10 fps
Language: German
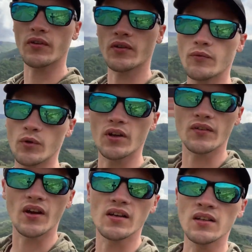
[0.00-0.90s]
Also dann würde
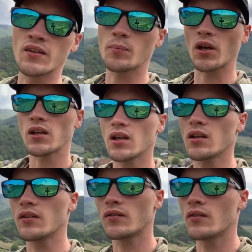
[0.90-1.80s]
das halt nichts bringen
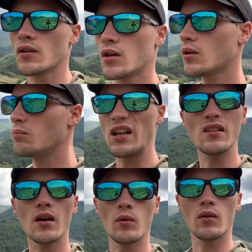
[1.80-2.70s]
gegen diesen
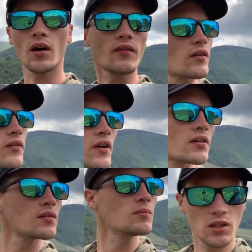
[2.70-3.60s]
Mehltau, hat sie
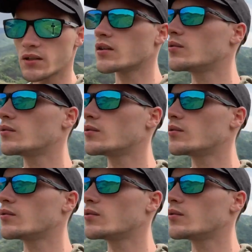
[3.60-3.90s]
gesagt, ne? Mehltau.